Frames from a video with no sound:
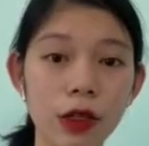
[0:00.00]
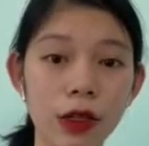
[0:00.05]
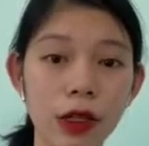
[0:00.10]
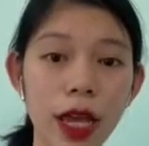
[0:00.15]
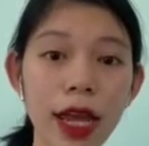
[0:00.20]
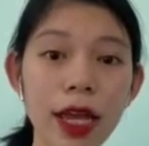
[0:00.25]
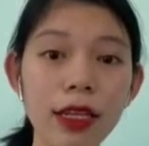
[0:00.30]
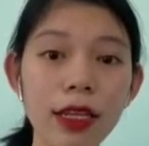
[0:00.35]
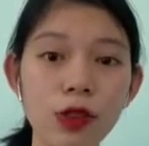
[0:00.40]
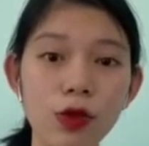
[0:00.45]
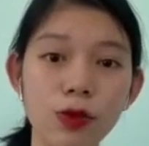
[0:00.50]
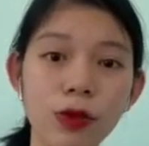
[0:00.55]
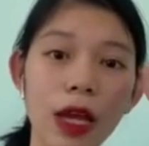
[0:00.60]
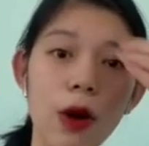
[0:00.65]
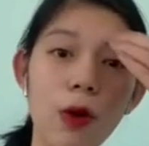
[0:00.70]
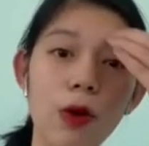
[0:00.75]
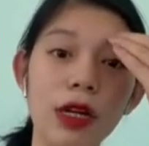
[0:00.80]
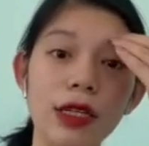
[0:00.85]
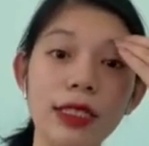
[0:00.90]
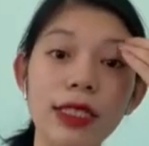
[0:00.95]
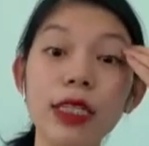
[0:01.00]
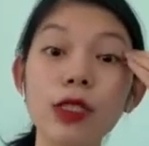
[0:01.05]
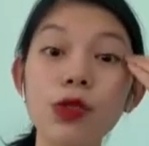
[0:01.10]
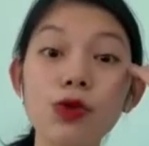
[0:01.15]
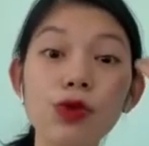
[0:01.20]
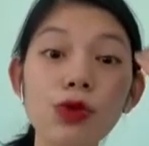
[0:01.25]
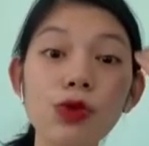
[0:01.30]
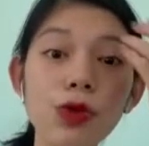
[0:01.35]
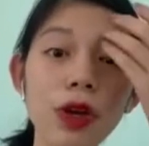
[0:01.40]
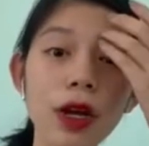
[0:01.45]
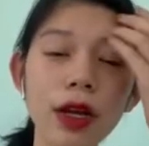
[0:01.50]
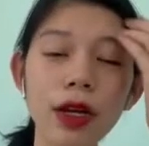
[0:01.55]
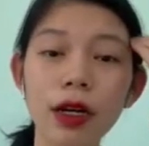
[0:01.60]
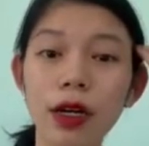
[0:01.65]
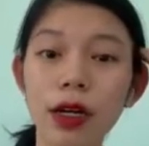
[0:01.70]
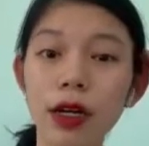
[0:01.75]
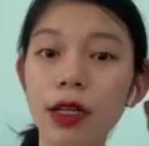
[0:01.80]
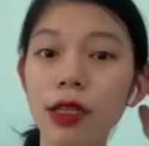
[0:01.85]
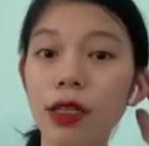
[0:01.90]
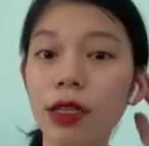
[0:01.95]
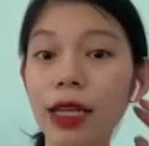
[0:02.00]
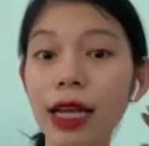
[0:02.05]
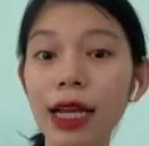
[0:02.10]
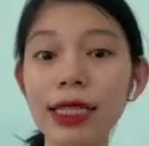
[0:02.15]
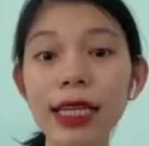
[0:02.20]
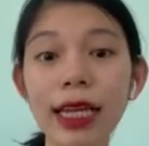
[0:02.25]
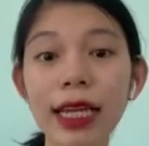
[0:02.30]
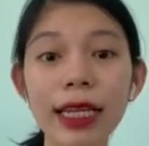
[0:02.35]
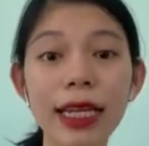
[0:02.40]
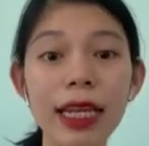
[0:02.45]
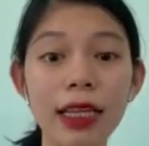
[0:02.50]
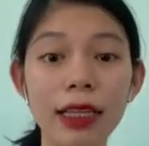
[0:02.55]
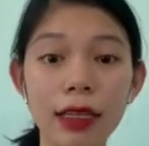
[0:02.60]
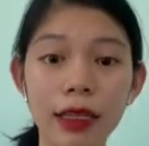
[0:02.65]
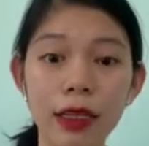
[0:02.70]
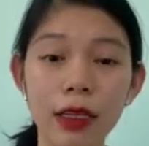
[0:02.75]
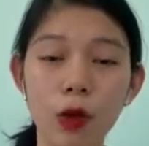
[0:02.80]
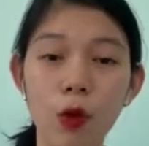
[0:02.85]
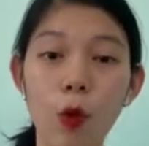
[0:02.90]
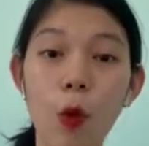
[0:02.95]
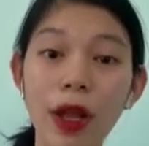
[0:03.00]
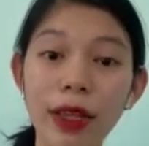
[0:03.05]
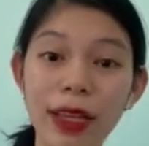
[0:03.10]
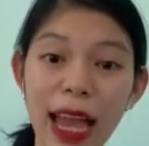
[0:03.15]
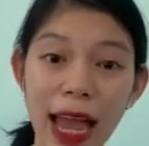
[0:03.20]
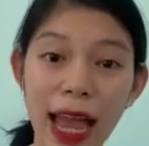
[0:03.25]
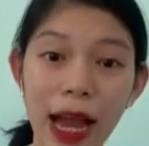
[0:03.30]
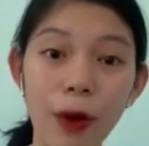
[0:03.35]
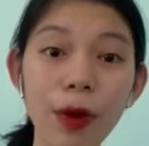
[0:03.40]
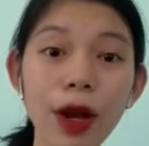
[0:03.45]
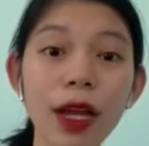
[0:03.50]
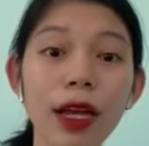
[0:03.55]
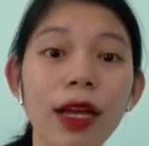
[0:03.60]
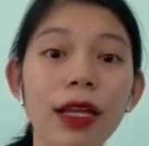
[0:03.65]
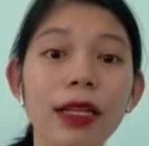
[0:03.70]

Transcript: ấy, chúng ta hoặc là ceinture, cái dây nịt quần áo ấy,